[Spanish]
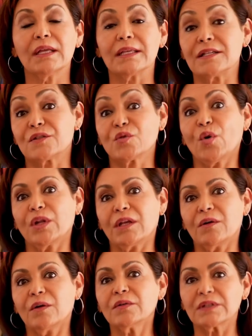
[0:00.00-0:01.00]

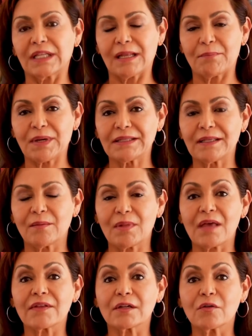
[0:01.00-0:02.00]
histórico de la
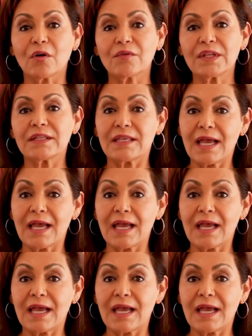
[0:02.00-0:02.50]
pandemia del COVID